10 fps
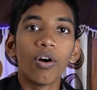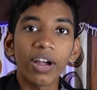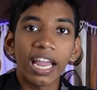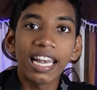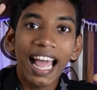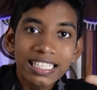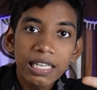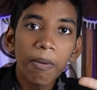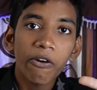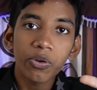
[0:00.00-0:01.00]
ఓకే
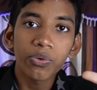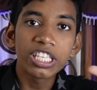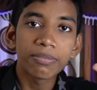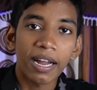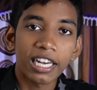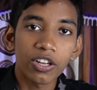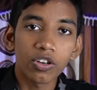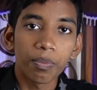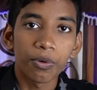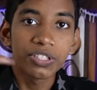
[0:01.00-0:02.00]
లేజర్ పవర్ గురించి
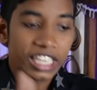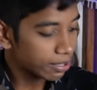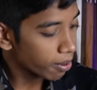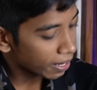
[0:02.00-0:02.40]
మాట్లాడుకున్నప్పుడు చేతి మీద